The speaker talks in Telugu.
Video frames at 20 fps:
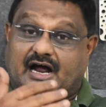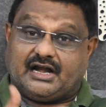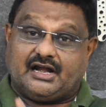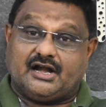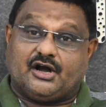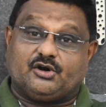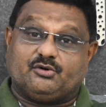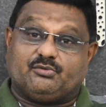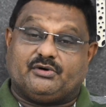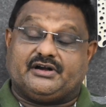
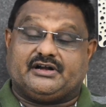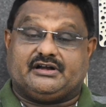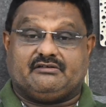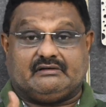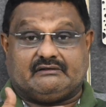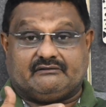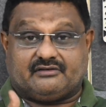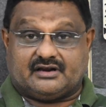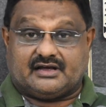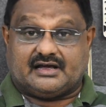అన్నటువంటి
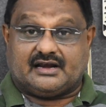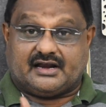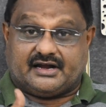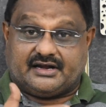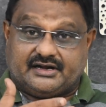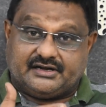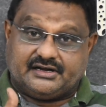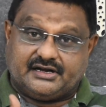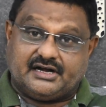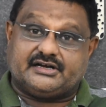
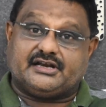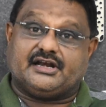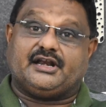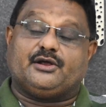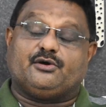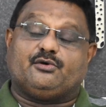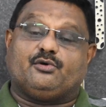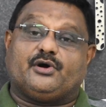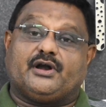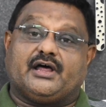
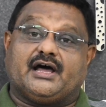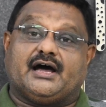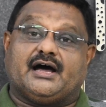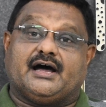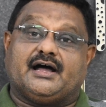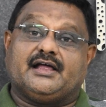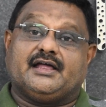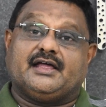వివరాలన్నిటినీ కూడా